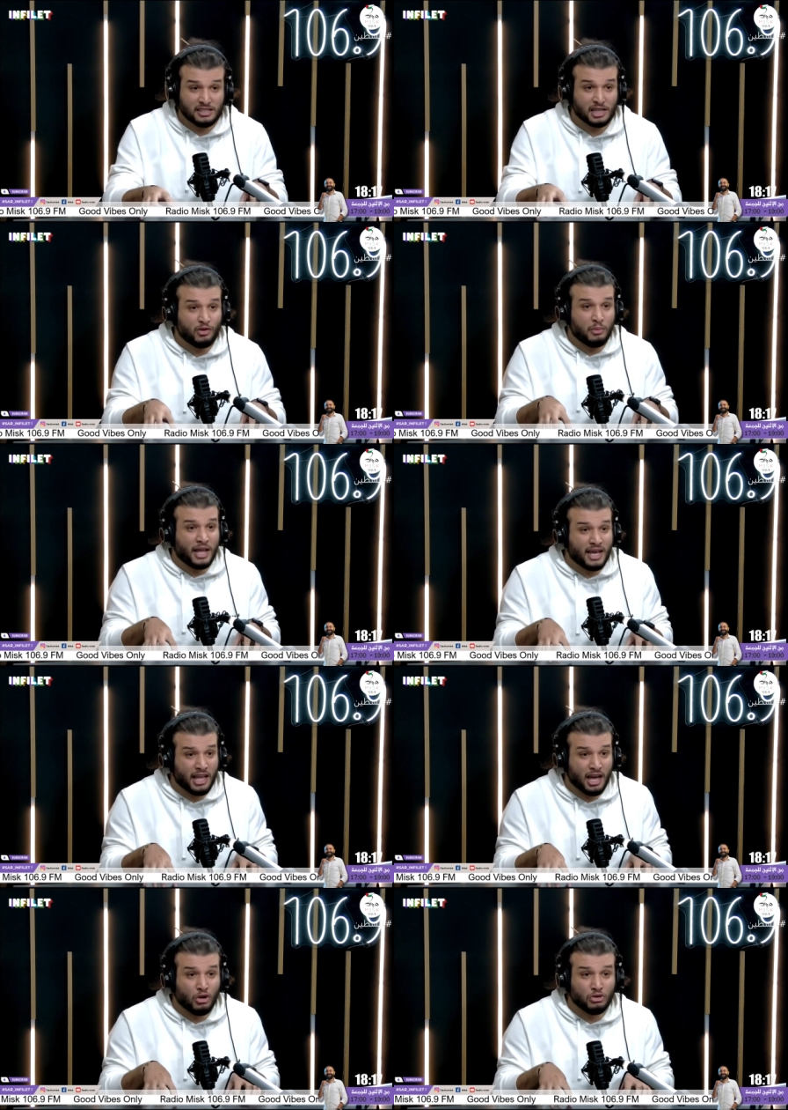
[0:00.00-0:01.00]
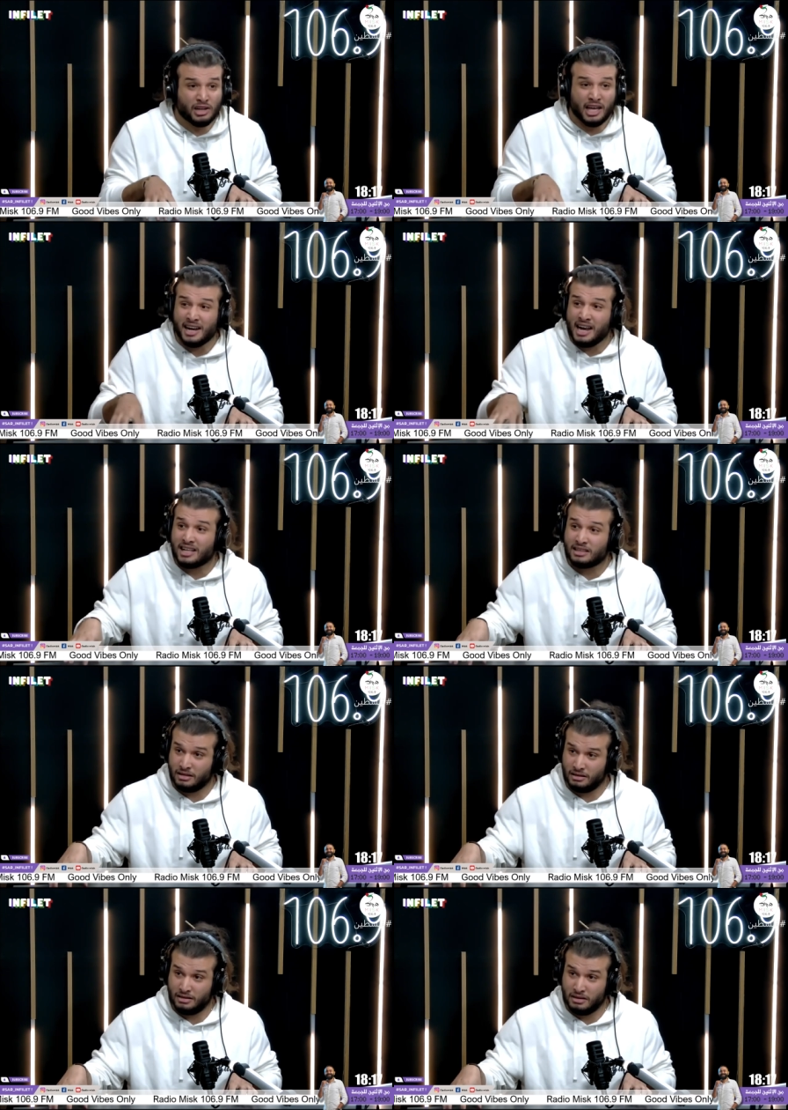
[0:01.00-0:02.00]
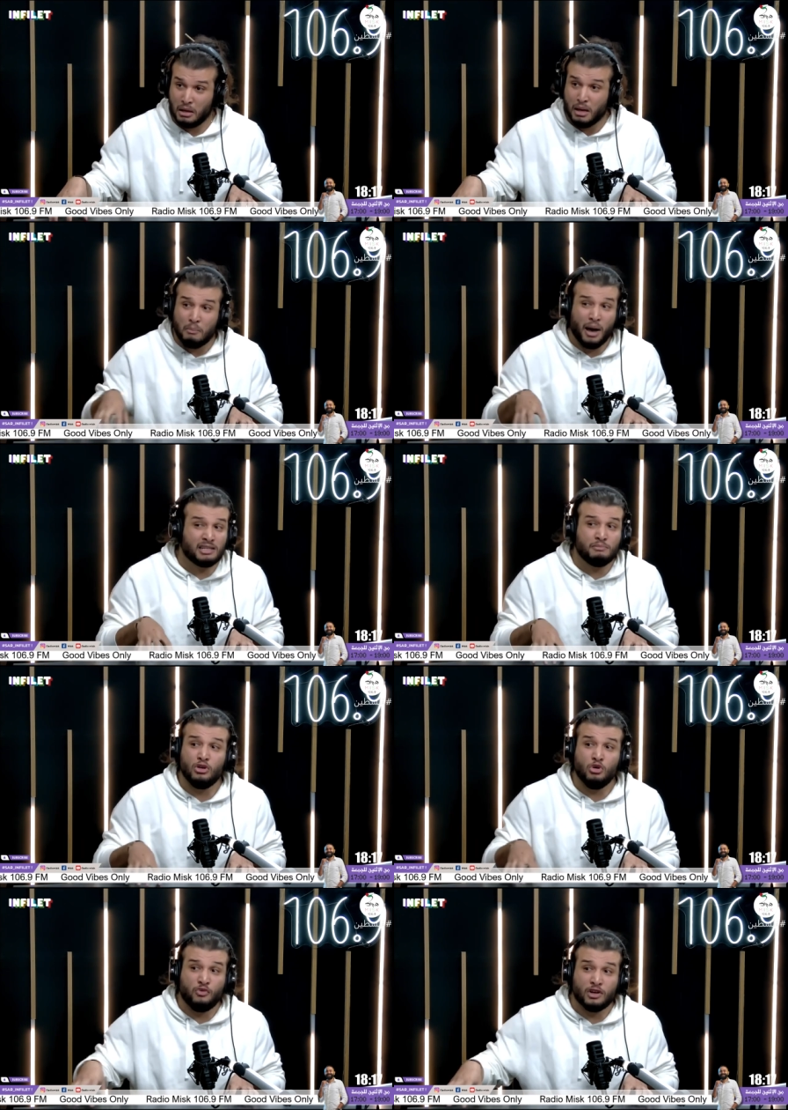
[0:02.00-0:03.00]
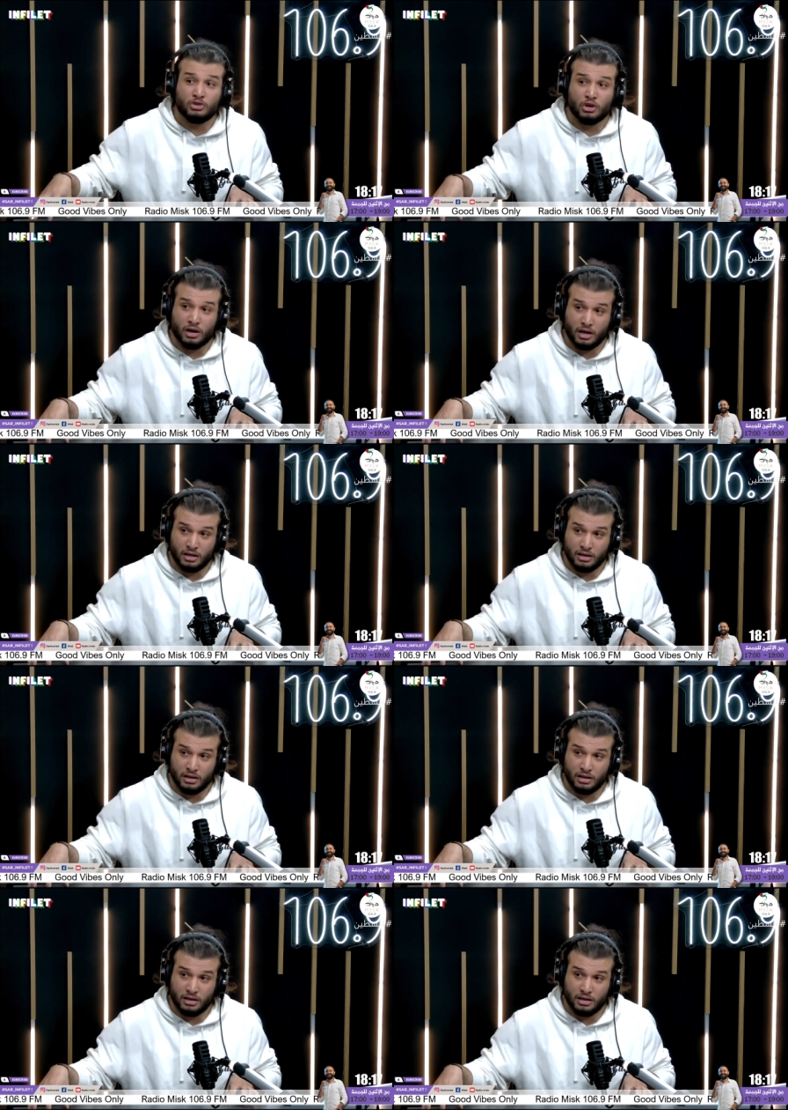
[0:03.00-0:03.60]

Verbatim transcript: في بلادها كونتر غرناطه بعد ما يوفى الطرح